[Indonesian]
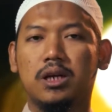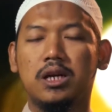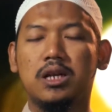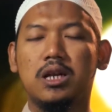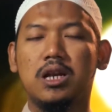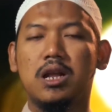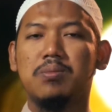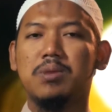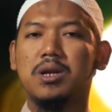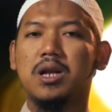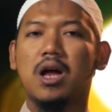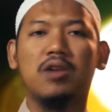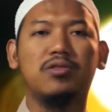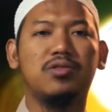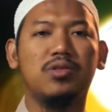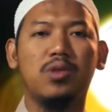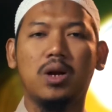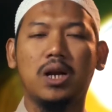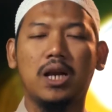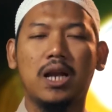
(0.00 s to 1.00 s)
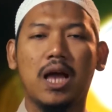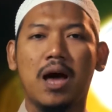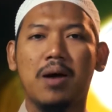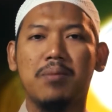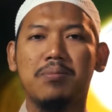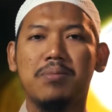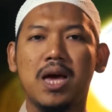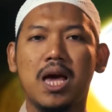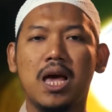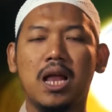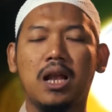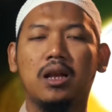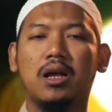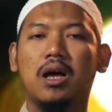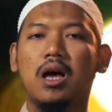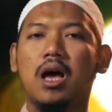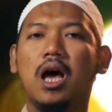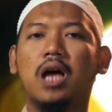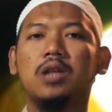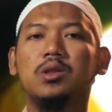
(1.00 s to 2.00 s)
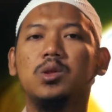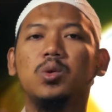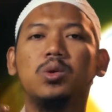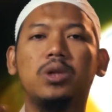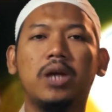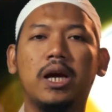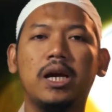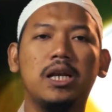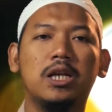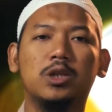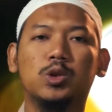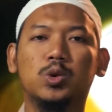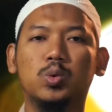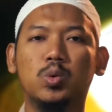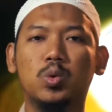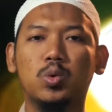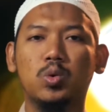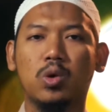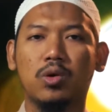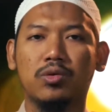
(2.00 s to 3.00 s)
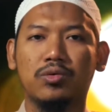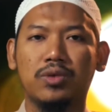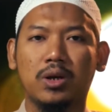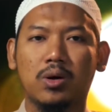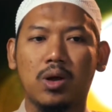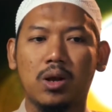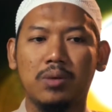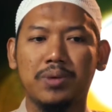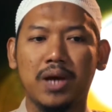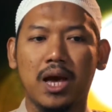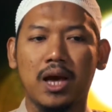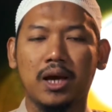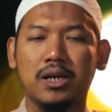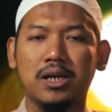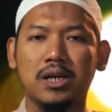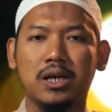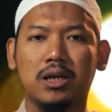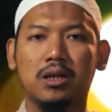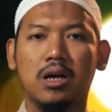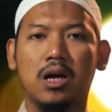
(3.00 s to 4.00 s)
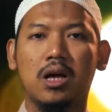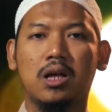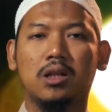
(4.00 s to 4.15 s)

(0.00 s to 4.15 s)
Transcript: Inna min afdalil a'mal an tudhila surura fi qalbi ahik.